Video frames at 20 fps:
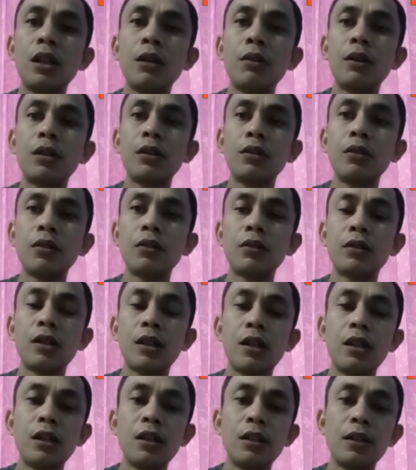Got
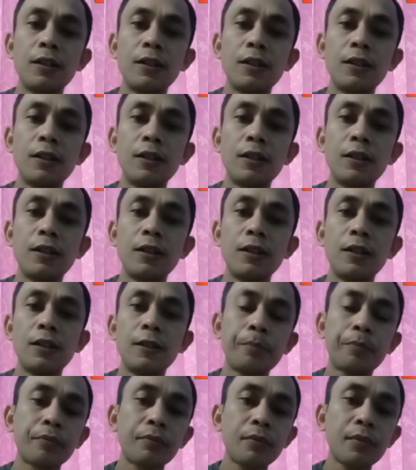
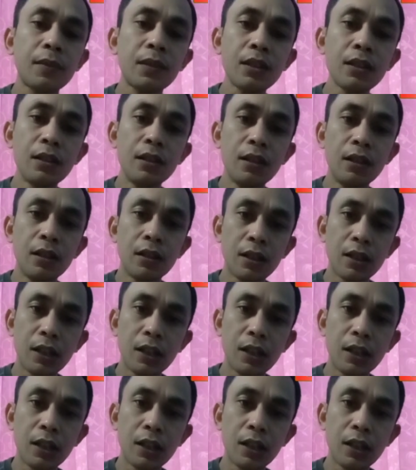Nah teman-teman